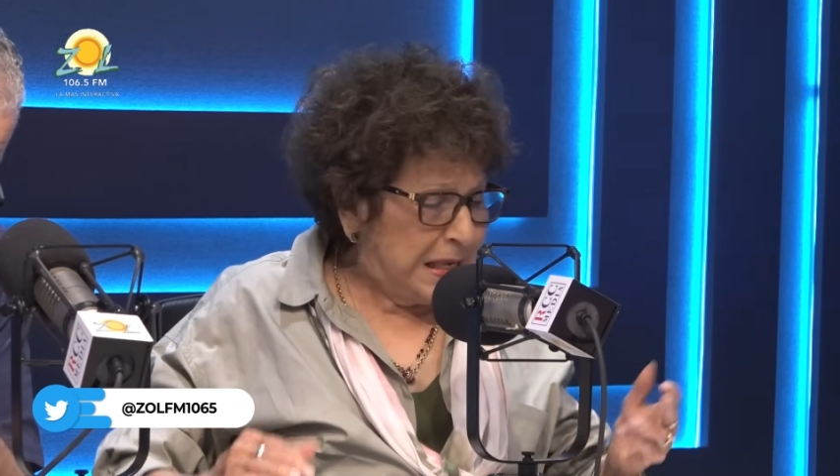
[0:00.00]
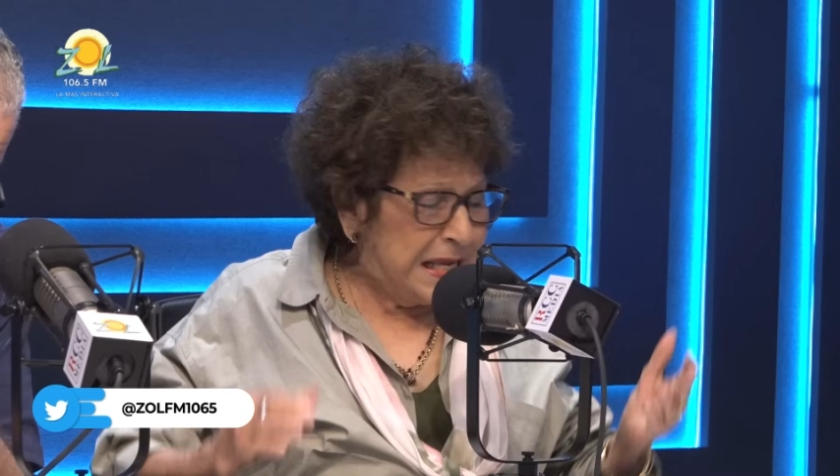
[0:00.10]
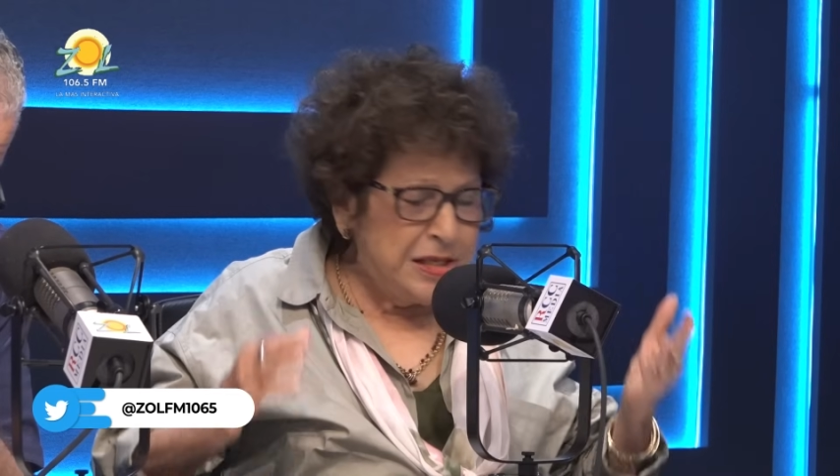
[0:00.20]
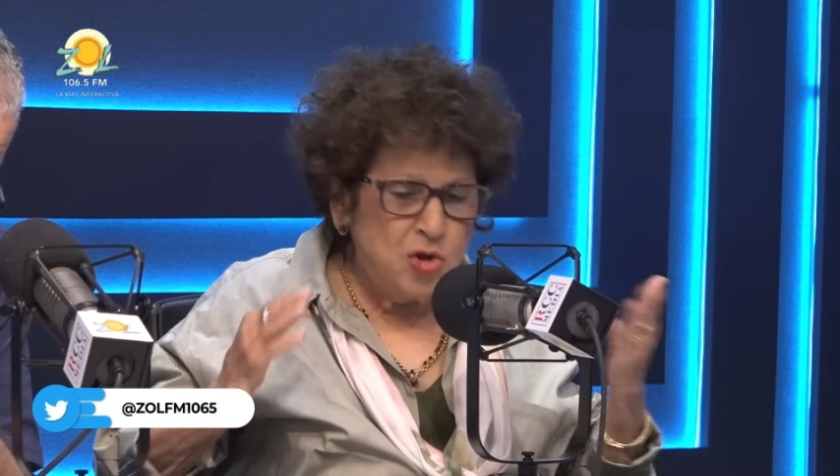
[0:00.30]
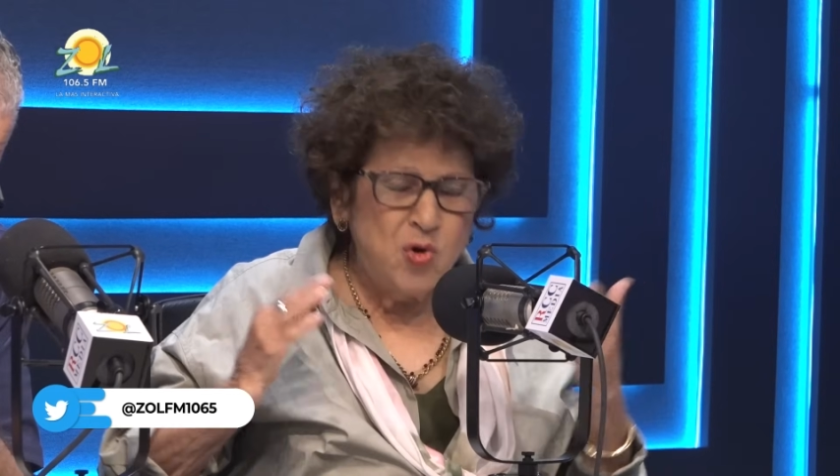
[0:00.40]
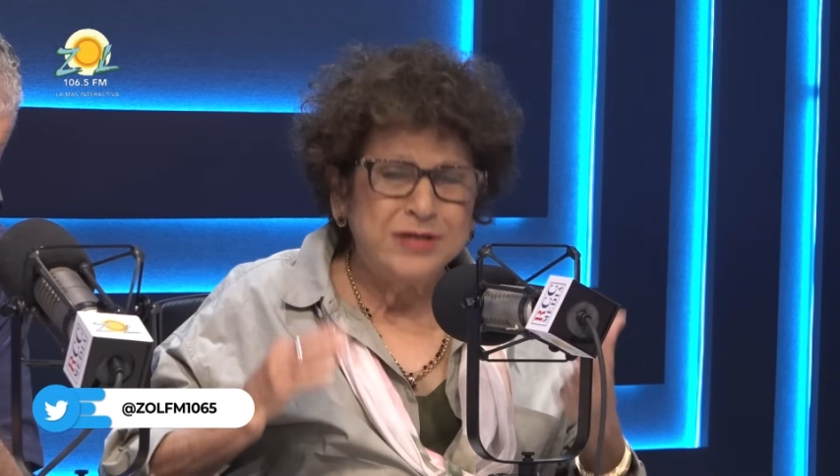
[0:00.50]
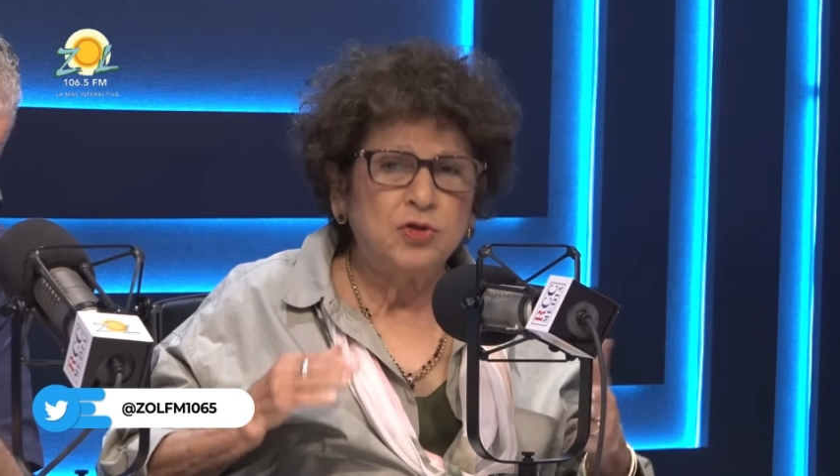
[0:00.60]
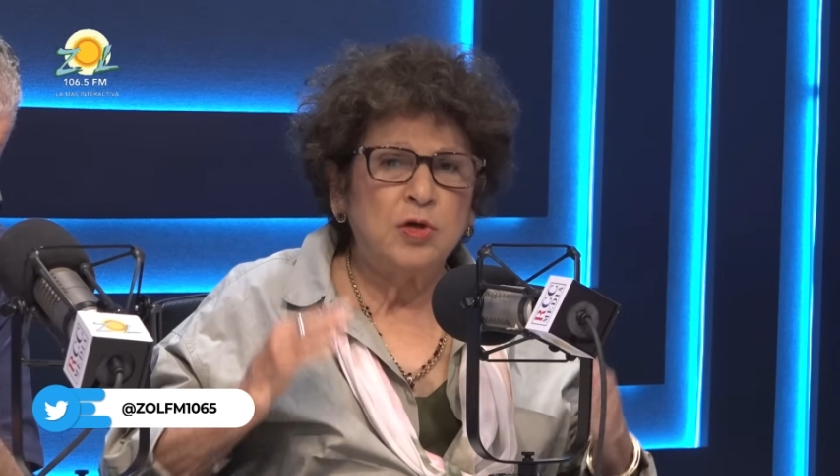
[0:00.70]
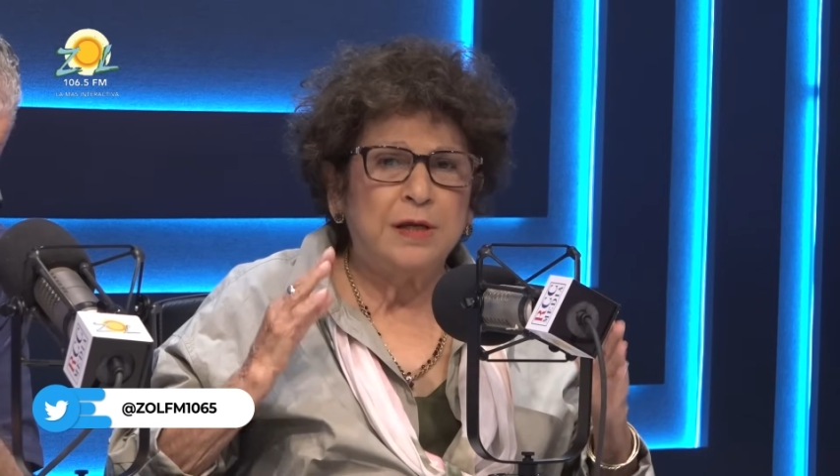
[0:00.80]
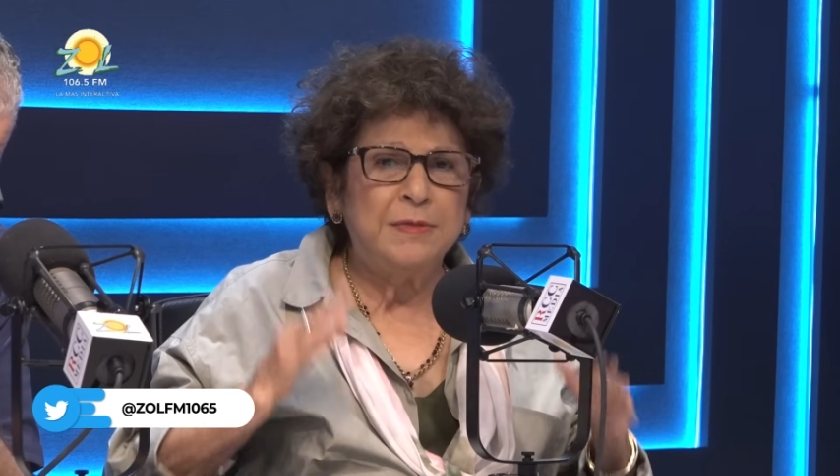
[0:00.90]
y no es
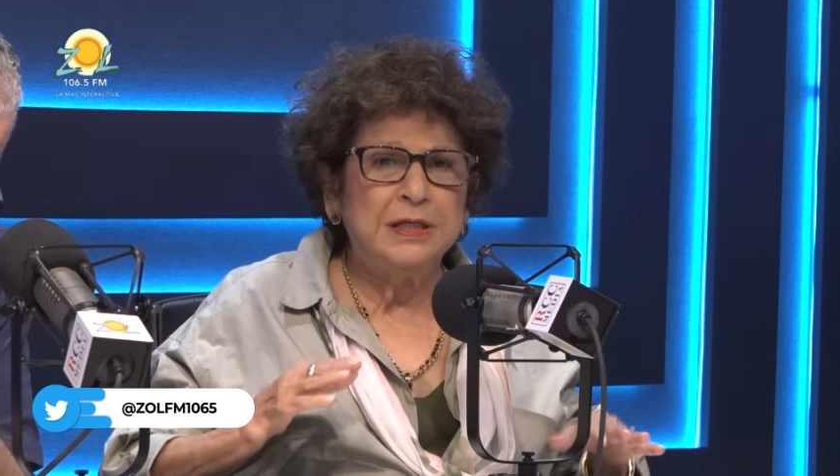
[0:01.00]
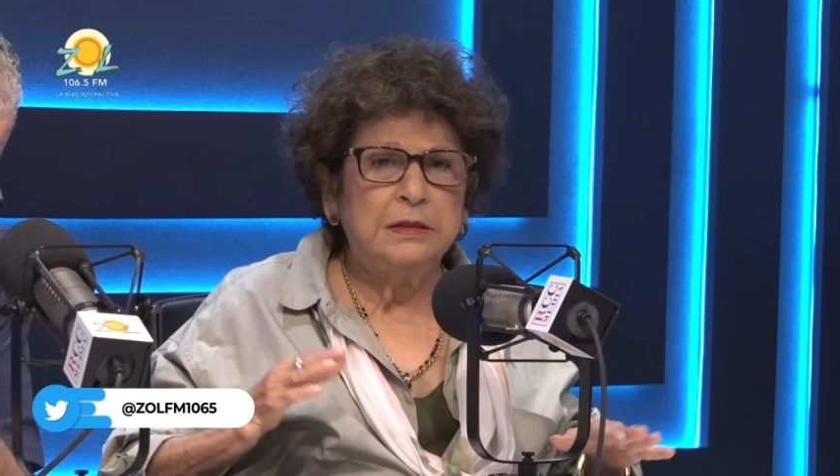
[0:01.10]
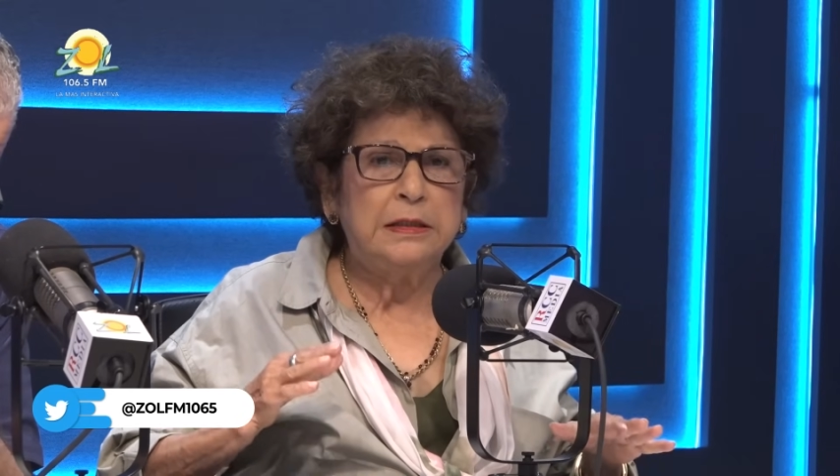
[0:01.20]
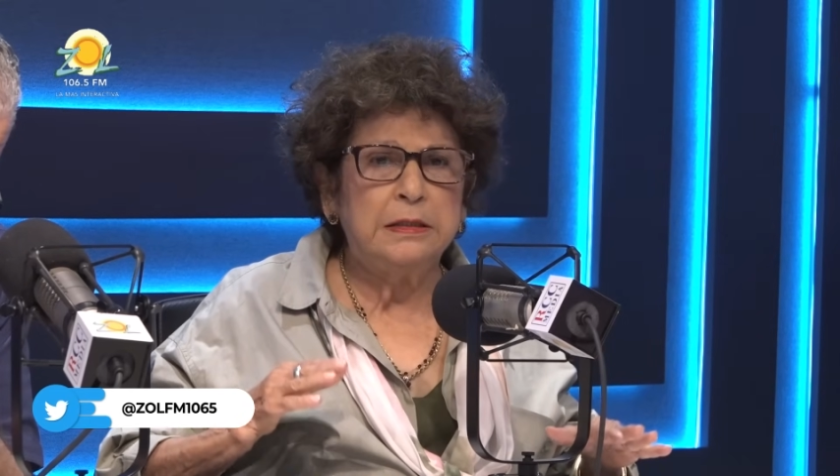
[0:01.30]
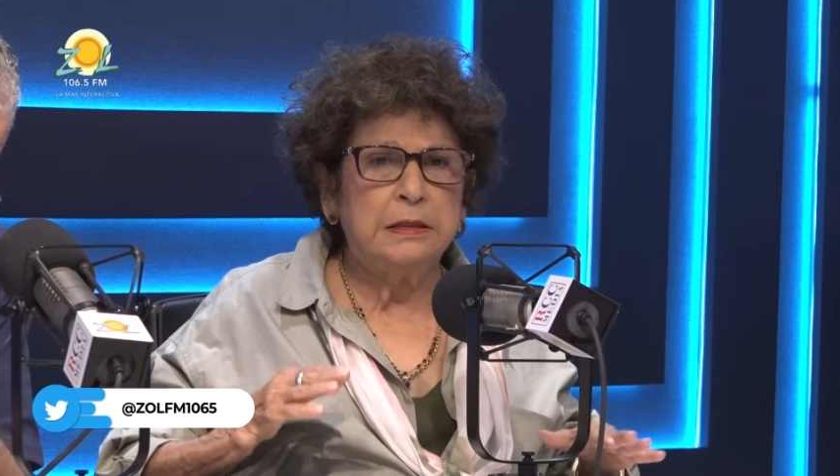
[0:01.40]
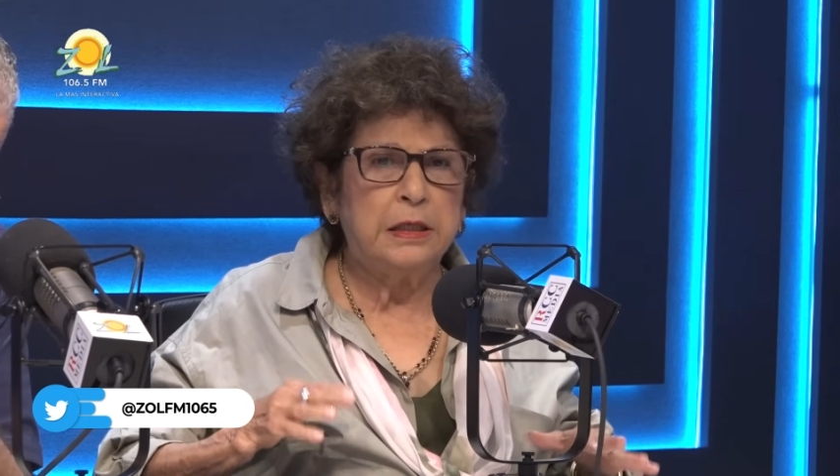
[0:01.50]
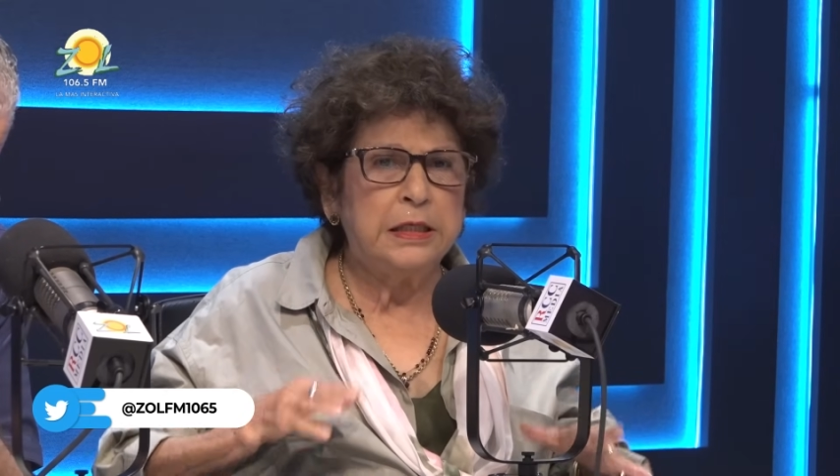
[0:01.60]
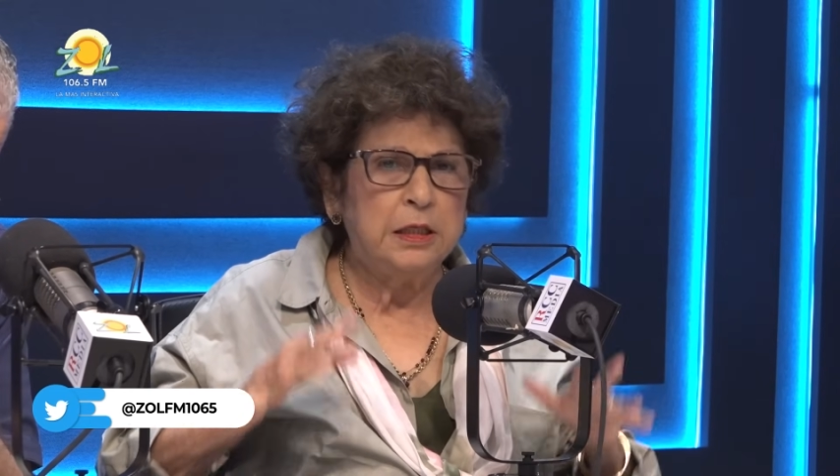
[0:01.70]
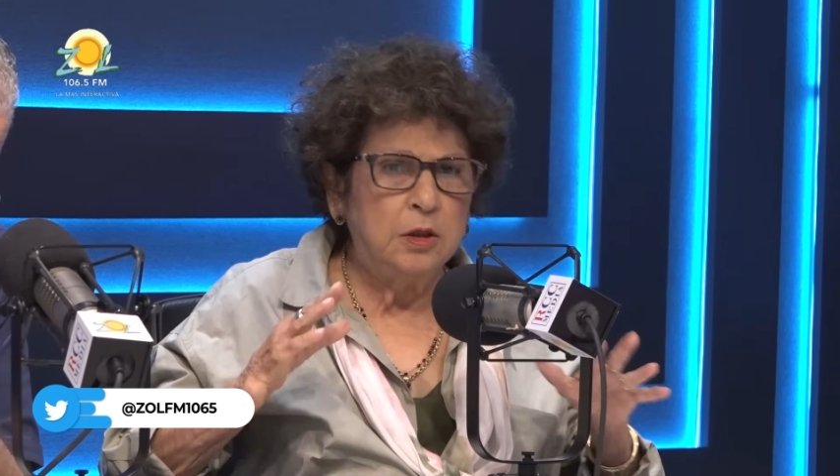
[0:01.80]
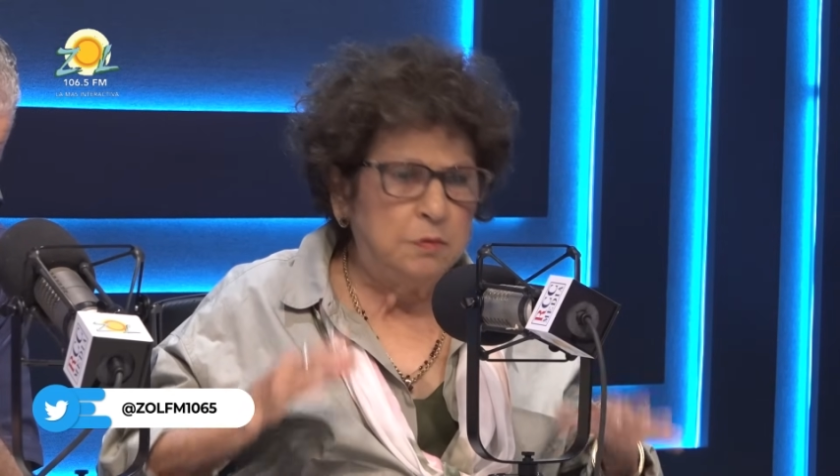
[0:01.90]
solamente
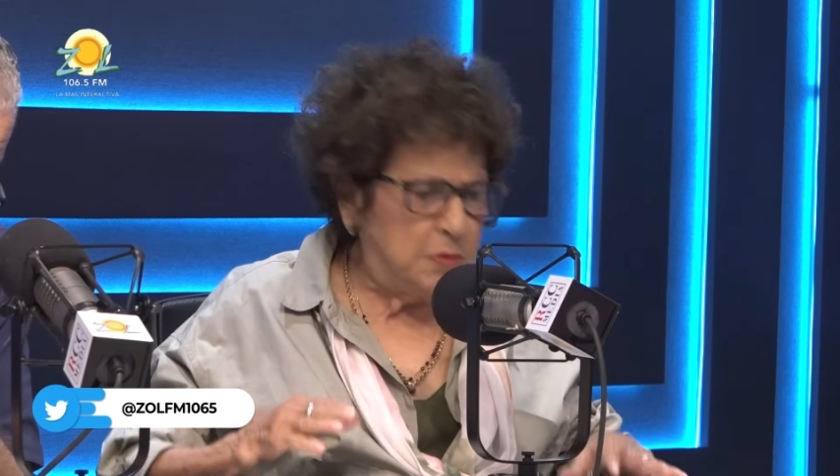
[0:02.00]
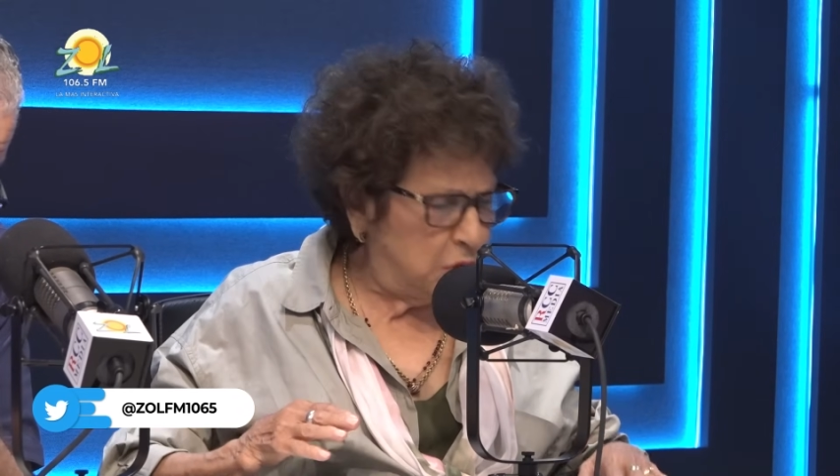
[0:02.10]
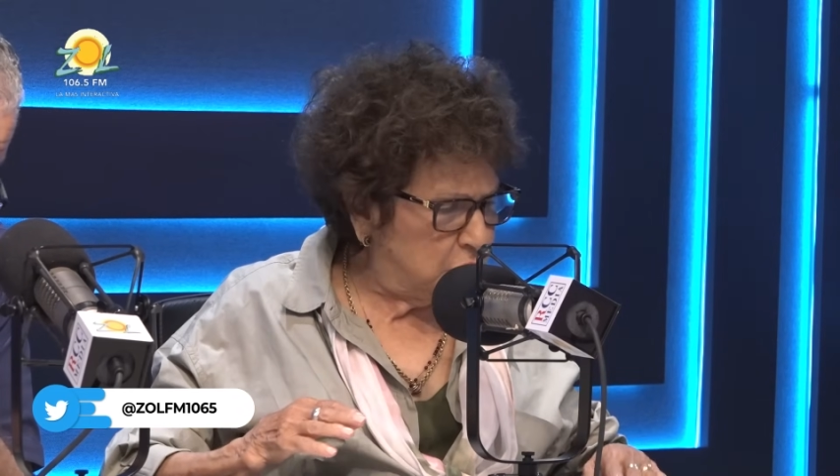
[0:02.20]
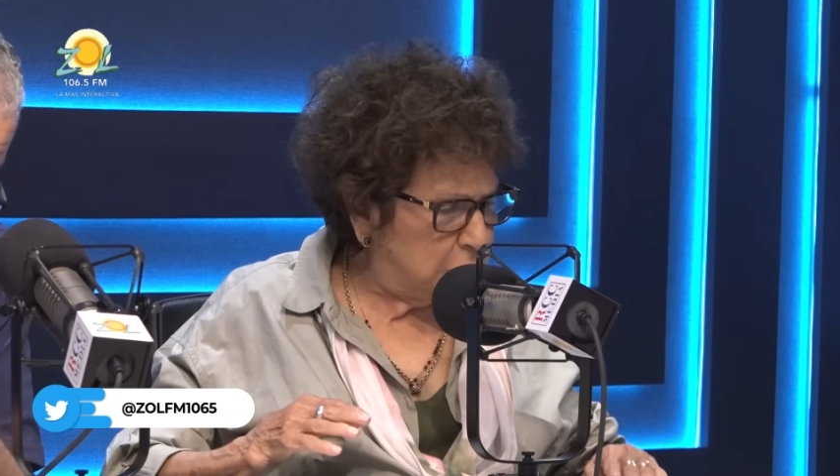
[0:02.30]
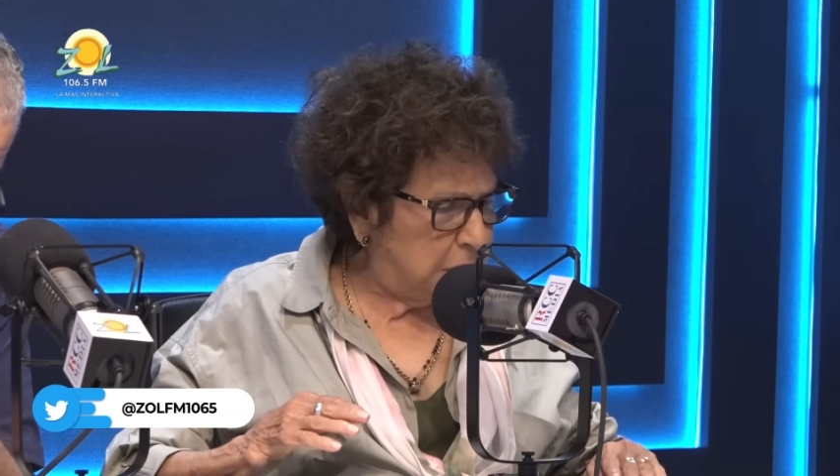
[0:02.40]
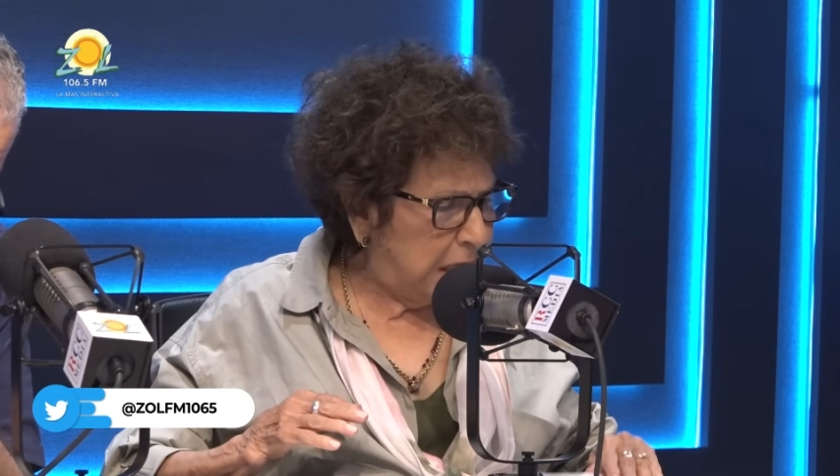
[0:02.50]
Elon Musk.